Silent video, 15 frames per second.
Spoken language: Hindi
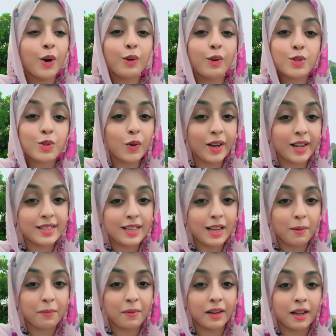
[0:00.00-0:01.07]
उसको कैसे
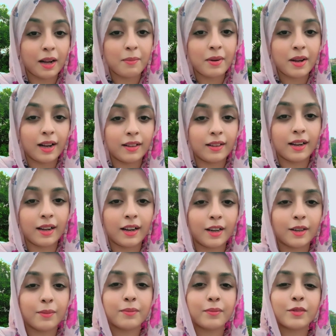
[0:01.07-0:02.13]
आपका नाम याद रहेगा
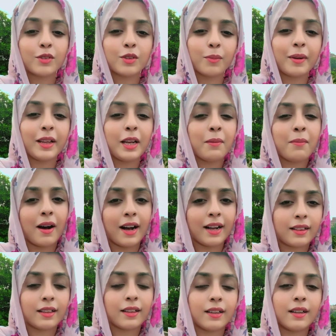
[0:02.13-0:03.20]
तो मेरी एक
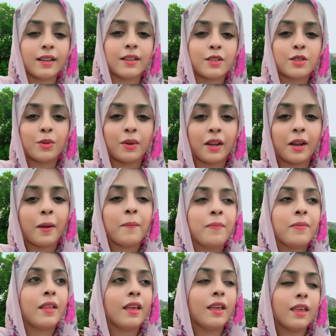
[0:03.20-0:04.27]
बात सुने
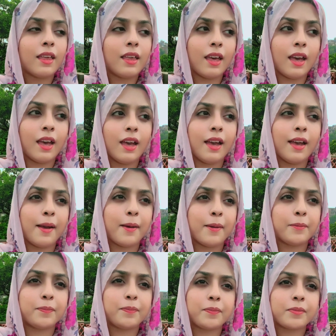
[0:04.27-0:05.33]

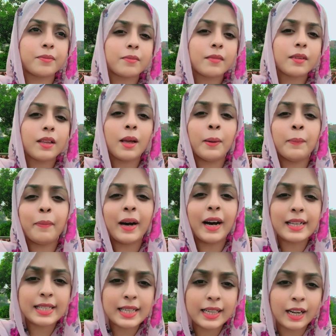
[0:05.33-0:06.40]
कि
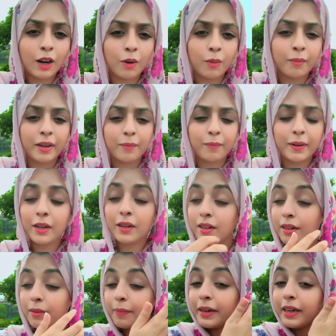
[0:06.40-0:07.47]
पास ही गांव में फिर
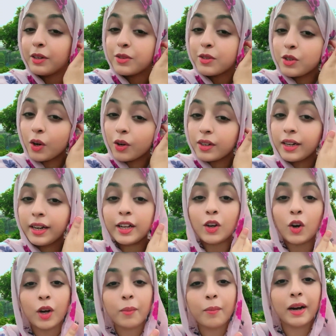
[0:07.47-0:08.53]
फिर उस डॉक्टर ने एक
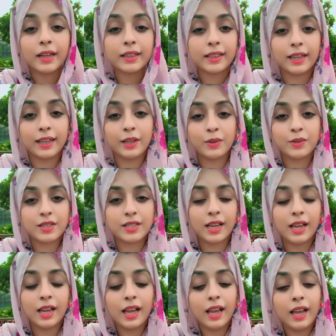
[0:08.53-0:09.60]
और बात कही उनसे
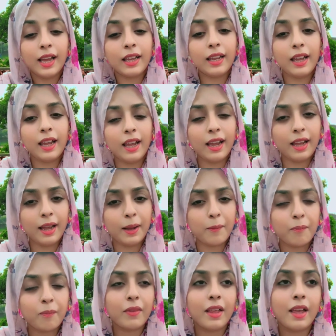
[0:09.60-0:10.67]
कि
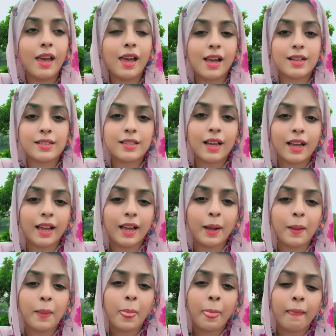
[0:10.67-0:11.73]
ऐसा
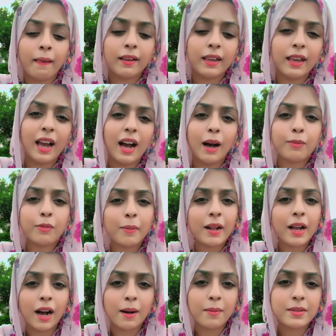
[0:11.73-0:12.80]
है कि आप तो बड़े
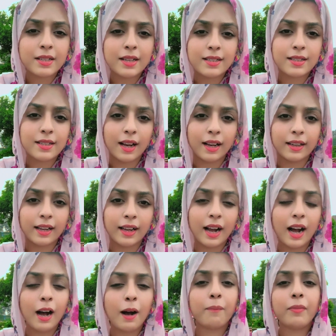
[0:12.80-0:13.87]
आम से इंसान हैं
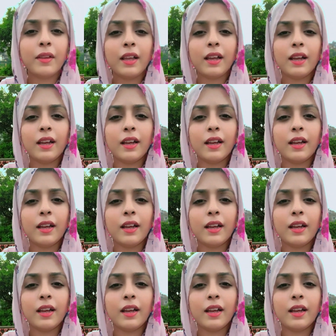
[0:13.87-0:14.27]
आपने